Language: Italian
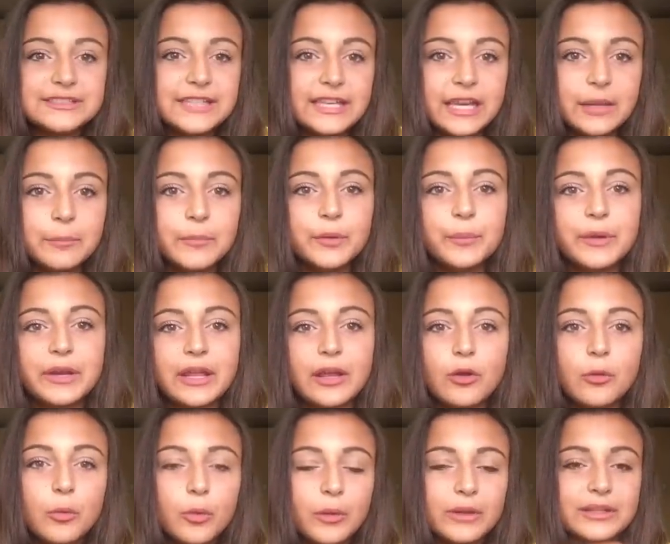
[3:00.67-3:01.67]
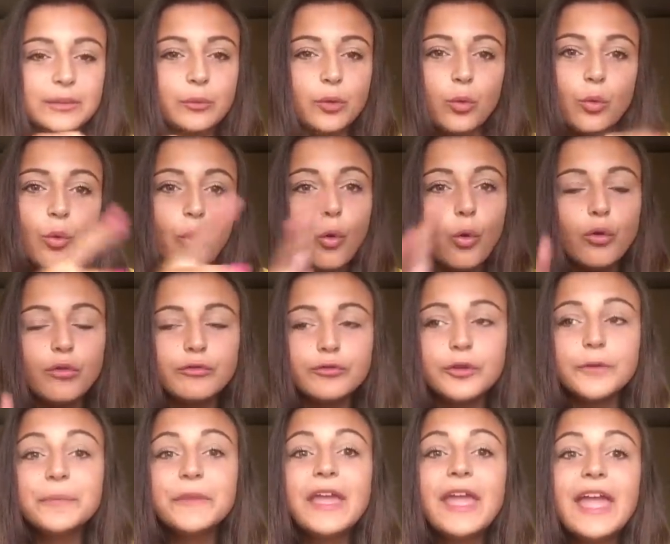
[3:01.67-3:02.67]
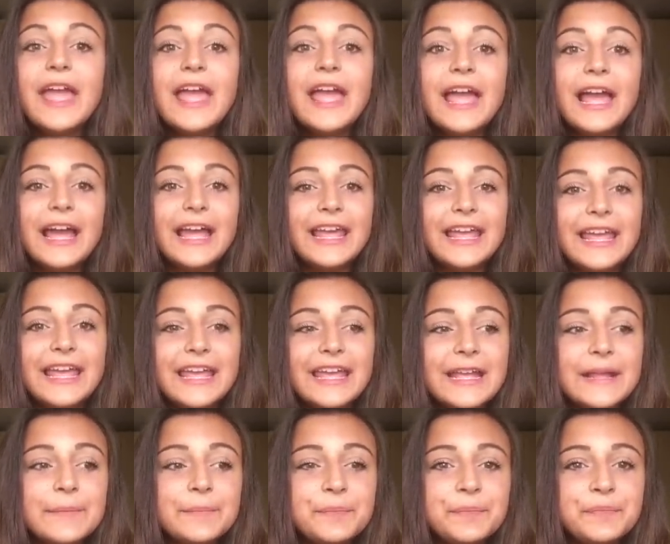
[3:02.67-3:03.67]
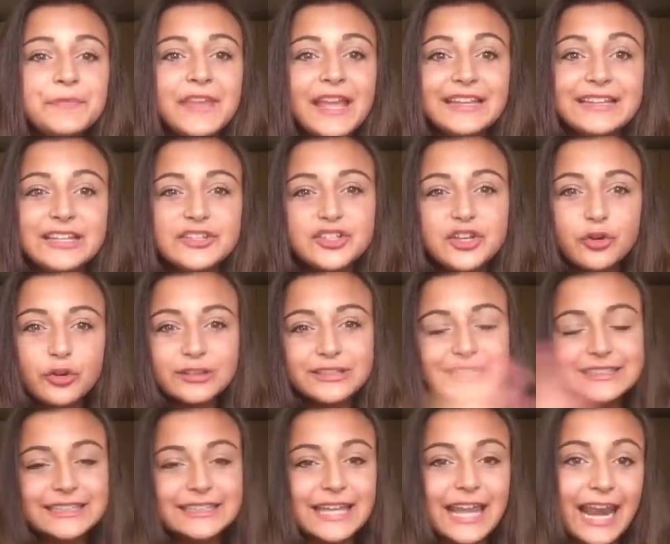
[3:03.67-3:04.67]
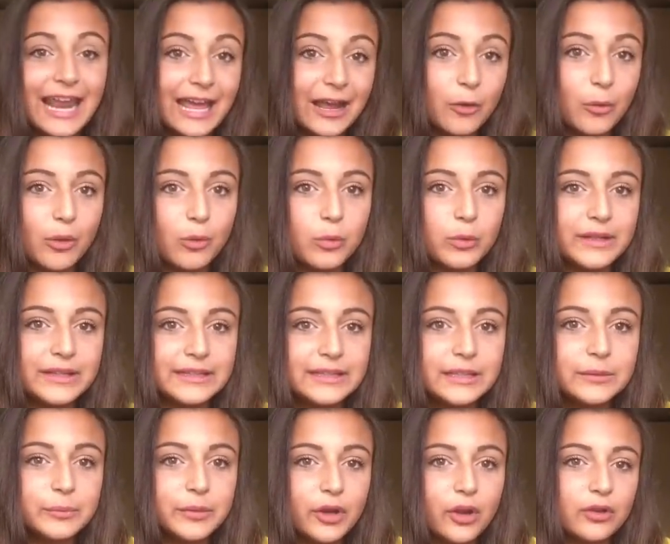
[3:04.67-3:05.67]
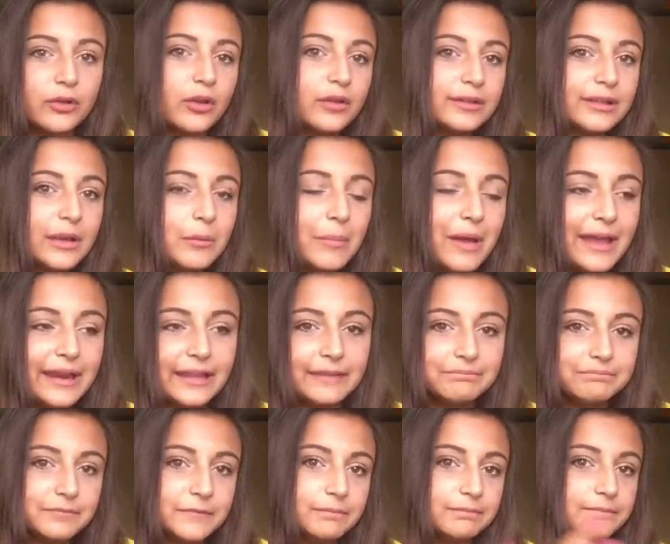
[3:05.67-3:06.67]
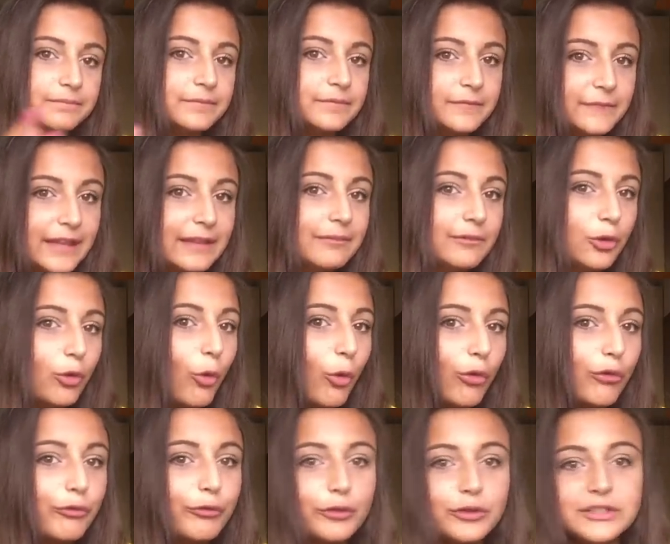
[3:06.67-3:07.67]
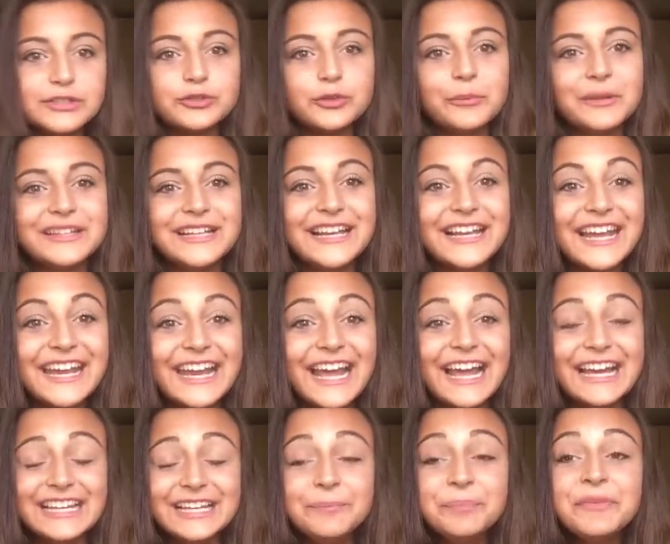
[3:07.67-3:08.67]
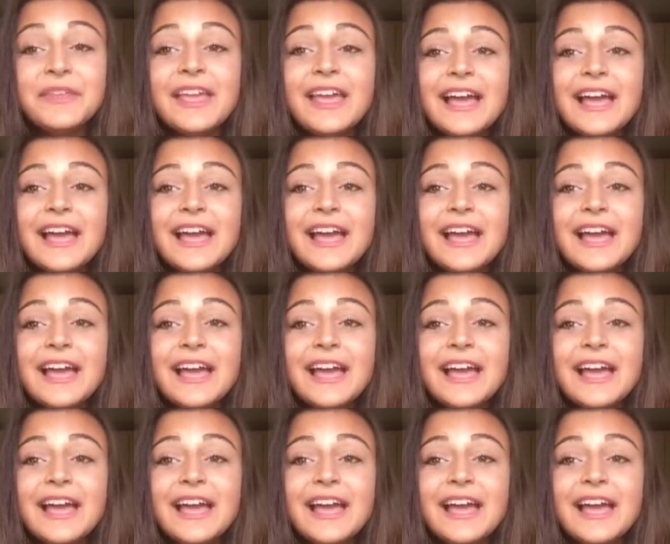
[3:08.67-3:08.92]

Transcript: Stream perché comunque è tipo un golfo. E mh, niente, circondata dall'acqua quindi, però non del mare del golfo, insomma, del canale.